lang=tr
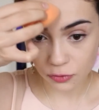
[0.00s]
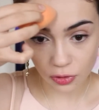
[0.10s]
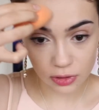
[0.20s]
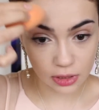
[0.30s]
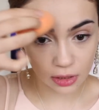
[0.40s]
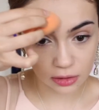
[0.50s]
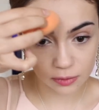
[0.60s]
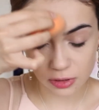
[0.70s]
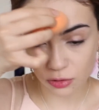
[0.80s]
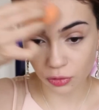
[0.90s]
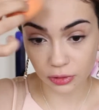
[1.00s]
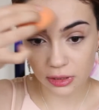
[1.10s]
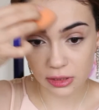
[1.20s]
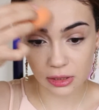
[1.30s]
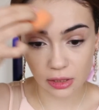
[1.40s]
Çok az alnımızın
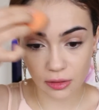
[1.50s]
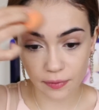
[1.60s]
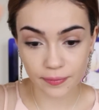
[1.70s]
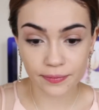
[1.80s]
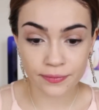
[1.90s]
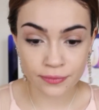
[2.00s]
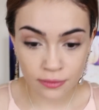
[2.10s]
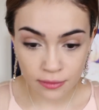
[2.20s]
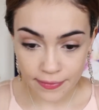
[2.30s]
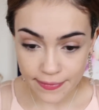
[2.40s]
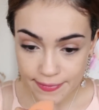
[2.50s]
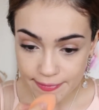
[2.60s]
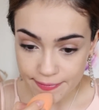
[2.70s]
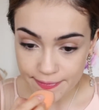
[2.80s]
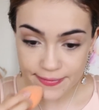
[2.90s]
ortasına.
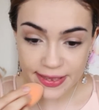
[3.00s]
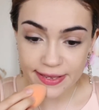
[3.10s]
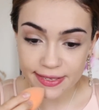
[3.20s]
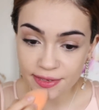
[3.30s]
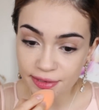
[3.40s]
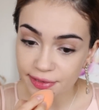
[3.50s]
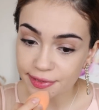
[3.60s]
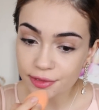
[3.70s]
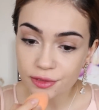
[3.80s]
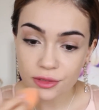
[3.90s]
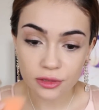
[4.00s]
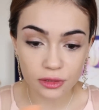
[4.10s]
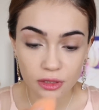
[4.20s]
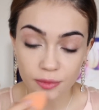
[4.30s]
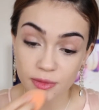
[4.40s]
Biraz da
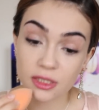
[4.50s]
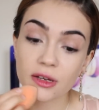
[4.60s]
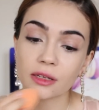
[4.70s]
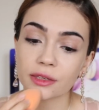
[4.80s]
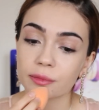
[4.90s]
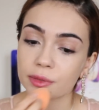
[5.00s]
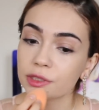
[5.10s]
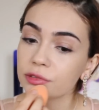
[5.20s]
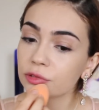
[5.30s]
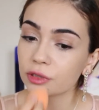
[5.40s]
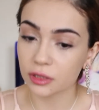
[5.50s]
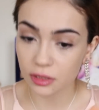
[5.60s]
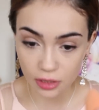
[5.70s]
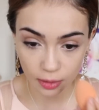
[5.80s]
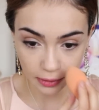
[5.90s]
tenimiz yağlanabilir. Orayı da
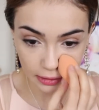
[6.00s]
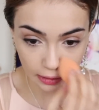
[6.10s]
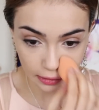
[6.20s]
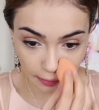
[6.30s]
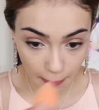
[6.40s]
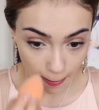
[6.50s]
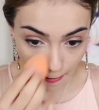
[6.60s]
sabitleyelim.